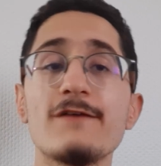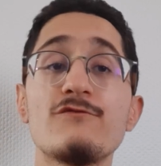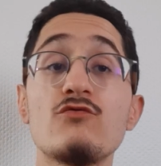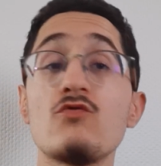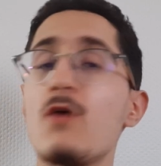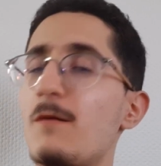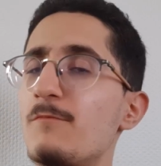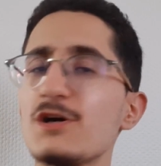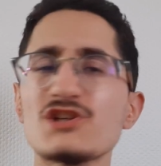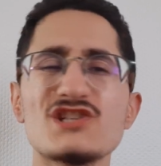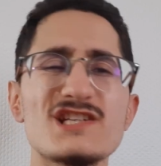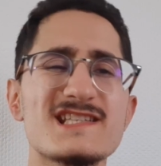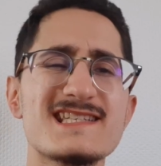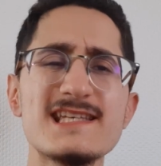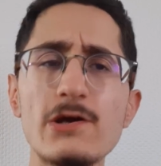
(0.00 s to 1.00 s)
et vouloir. Moi, j'ai
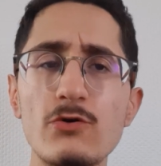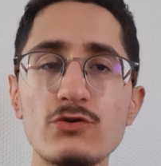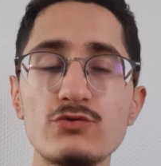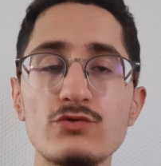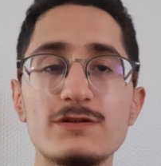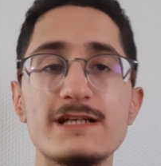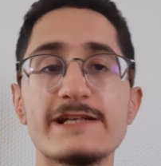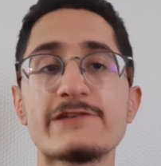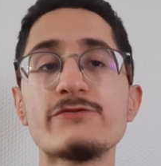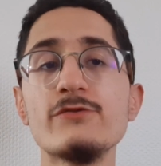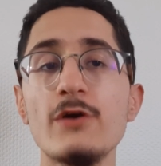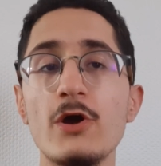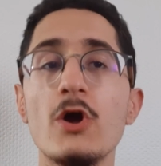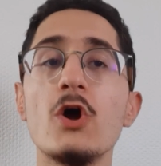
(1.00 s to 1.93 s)
zéro doute là-dessus.